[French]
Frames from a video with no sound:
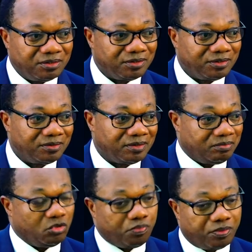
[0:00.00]
euh,
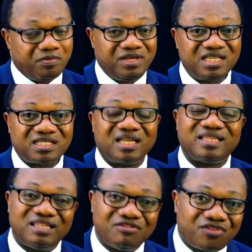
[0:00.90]
le Premier ministre
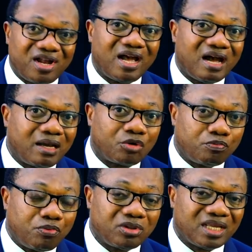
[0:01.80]
devra
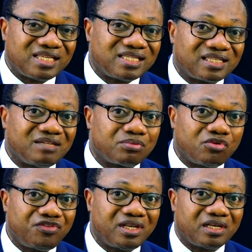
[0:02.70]
répondre à un certain
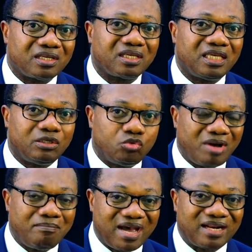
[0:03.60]
profil. Il
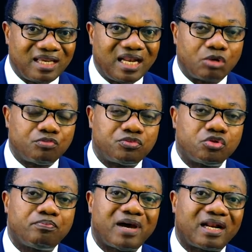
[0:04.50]
doit marquer la
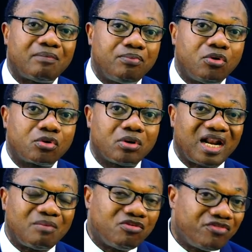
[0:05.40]
rupture par rapport à
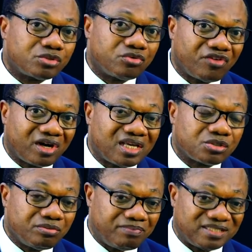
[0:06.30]
la mauvaise
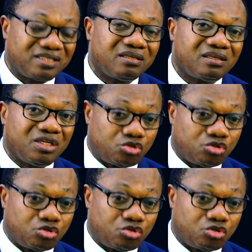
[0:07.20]
gouvernance du passé et